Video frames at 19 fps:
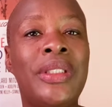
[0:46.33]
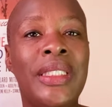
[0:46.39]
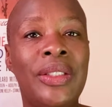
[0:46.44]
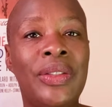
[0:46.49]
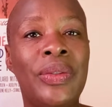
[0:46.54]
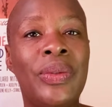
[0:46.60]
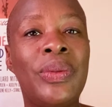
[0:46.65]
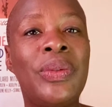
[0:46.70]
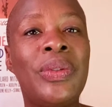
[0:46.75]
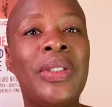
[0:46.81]

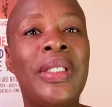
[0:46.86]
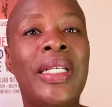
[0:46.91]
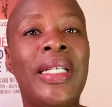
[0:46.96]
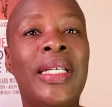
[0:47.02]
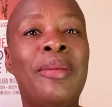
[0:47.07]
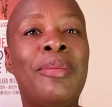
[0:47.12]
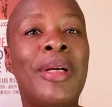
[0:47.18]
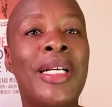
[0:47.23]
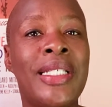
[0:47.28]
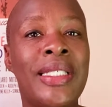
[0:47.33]
and All
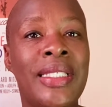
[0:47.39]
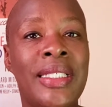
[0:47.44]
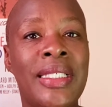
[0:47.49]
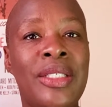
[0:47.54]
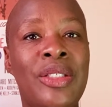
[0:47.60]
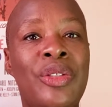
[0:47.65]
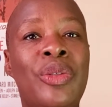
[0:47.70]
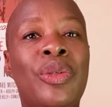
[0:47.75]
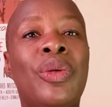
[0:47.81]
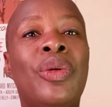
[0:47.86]
est
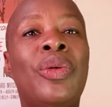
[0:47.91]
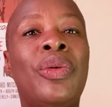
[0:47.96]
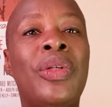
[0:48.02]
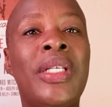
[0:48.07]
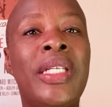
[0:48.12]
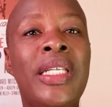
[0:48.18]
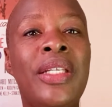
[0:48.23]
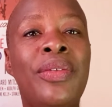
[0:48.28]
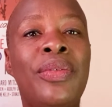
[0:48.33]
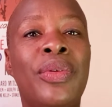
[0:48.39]
basé sur le
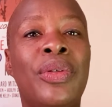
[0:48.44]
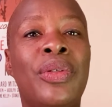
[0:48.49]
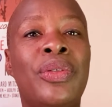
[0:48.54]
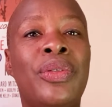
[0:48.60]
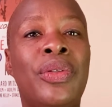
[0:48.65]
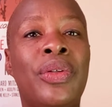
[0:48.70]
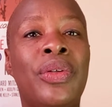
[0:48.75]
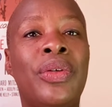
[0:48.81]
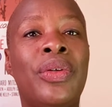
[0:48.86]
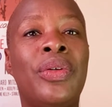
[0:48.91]
livre
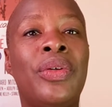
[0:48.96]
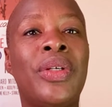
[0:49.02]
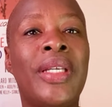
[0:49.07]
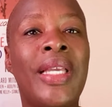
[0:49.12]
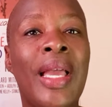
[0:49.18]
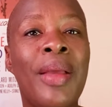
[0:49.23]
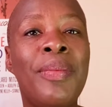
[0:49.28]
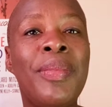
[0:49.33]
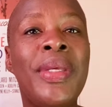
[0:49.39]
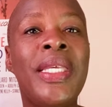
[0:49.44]
de
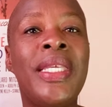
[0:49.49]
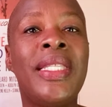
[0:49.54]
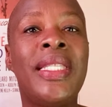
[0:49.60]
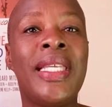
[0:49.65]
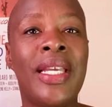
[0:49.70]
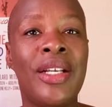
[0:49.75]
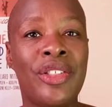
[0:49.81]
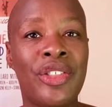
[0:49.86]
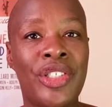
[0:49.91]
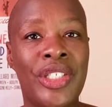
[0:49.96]
Camille
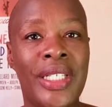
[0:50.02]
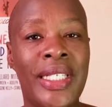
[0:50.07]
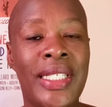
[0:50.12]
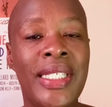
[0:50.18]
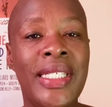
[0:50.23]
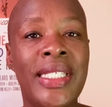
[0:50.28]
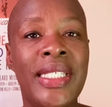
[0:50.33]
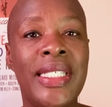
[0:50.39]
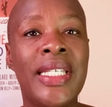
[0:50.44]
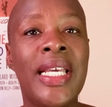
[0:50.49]
De
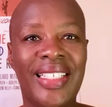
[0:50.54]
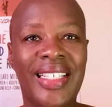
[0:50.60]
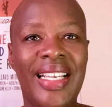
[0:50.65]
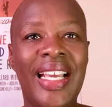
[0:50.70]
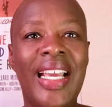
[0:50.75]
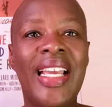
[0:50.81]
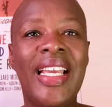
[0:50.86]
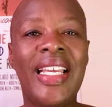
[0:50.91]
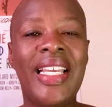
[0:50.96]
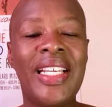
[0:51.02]
Angelis
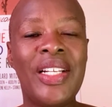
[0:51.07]
et